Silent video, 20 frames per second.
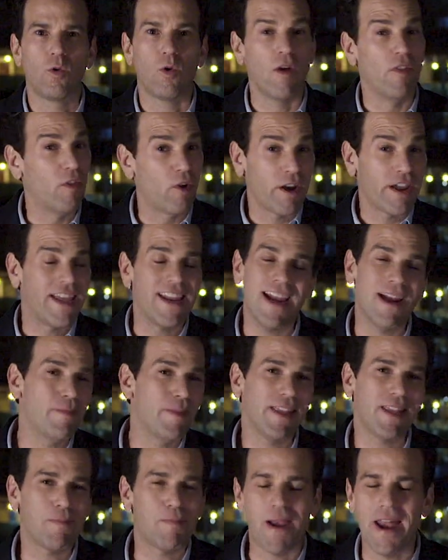Cuando
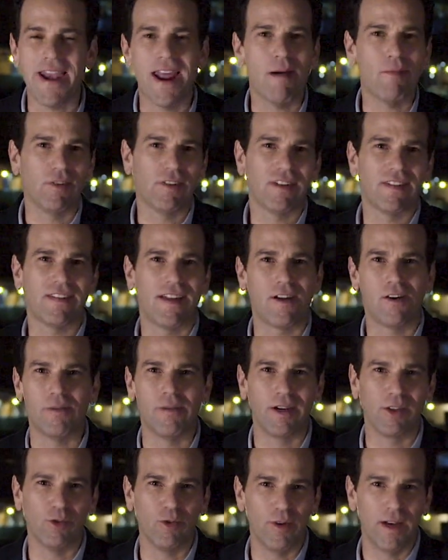originalmente planeamos esta
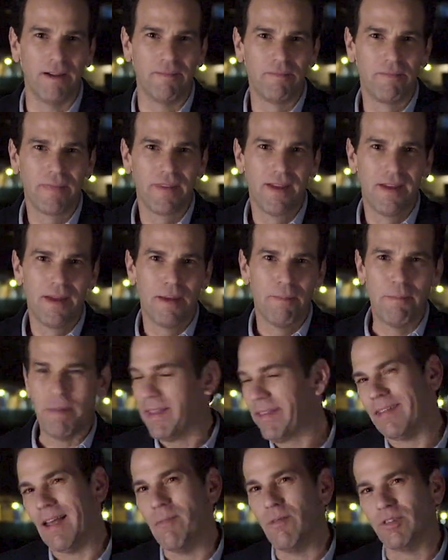cobertura,
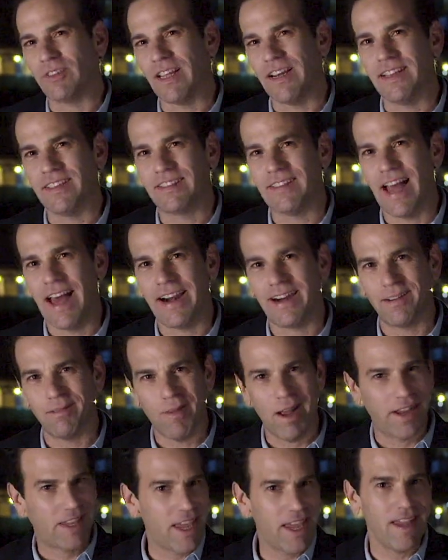pensamos en estar
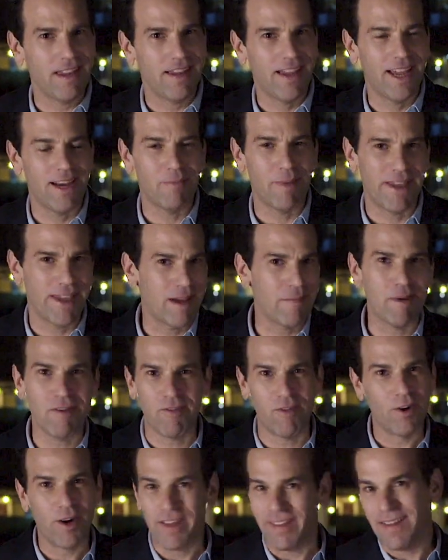aquí, en Miami,
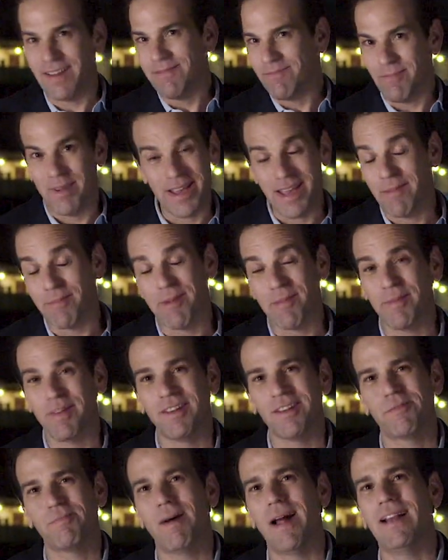Florida, Miami a
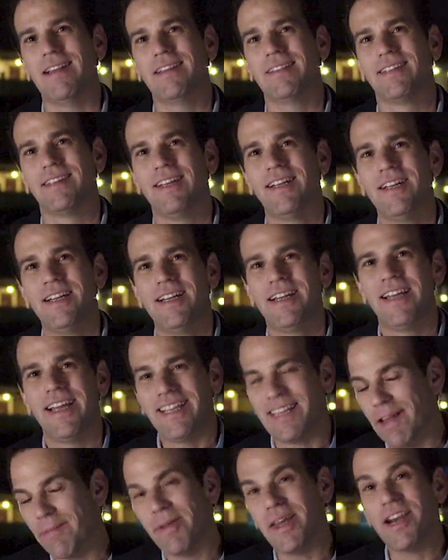mis espaldas,
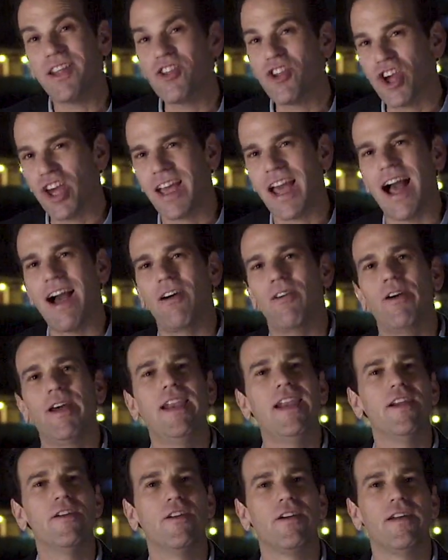y también en Chicago,
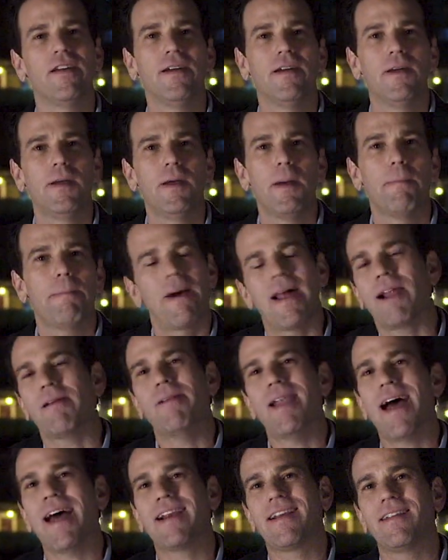Illinois, para
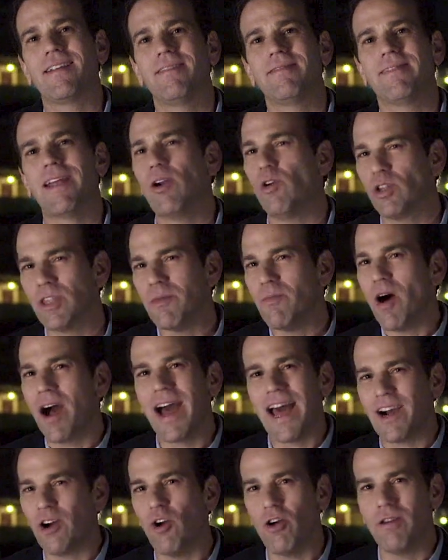hablar del último
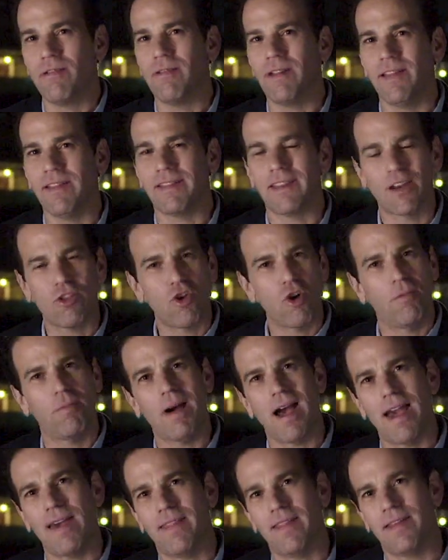agarrón entre Joe
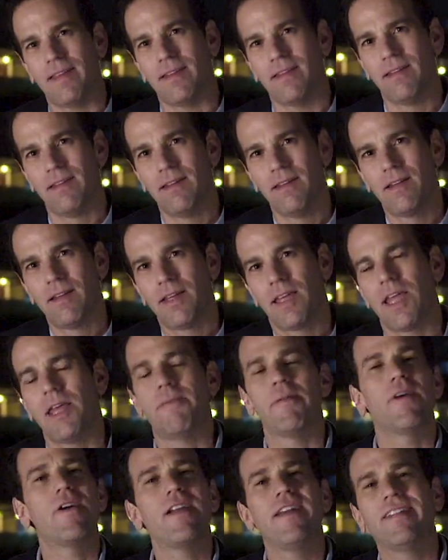Biden y
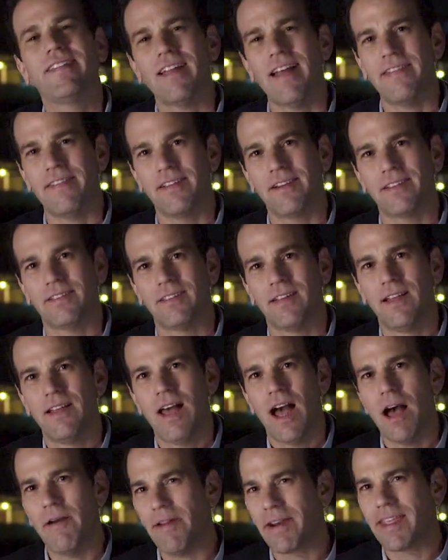Bernie Sanders,
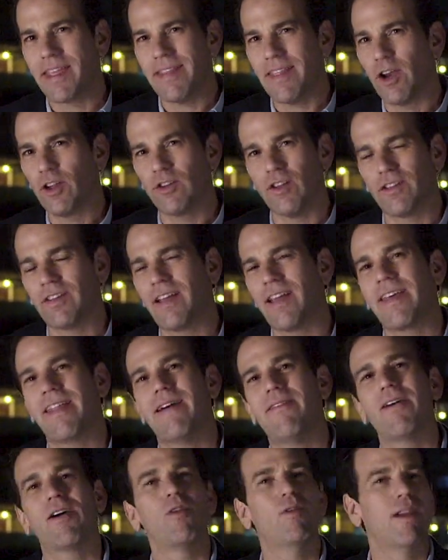a ver quién de los dos se
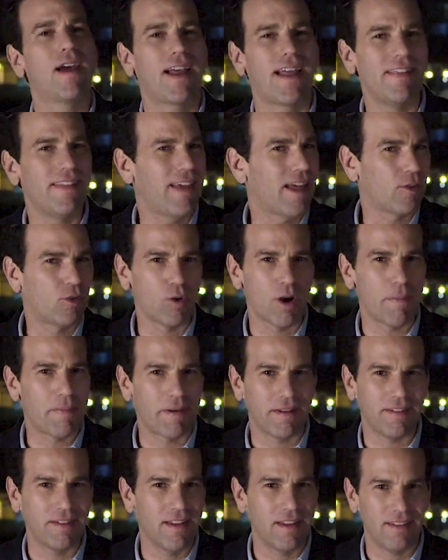quedaba con la candidatura
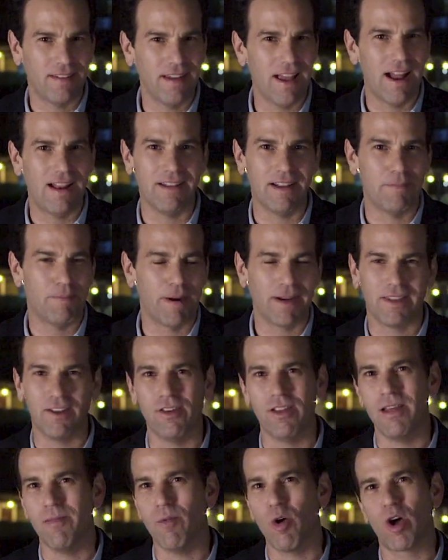presidencial del
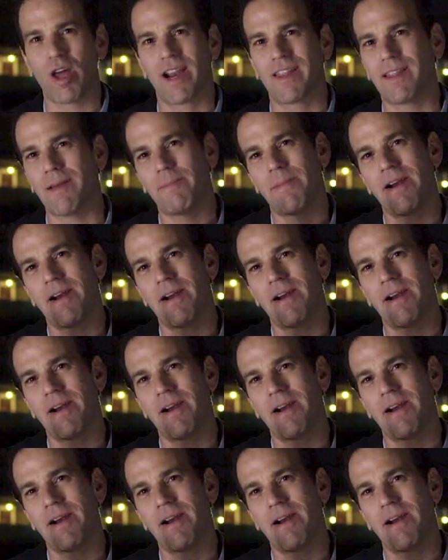Partido Demócrata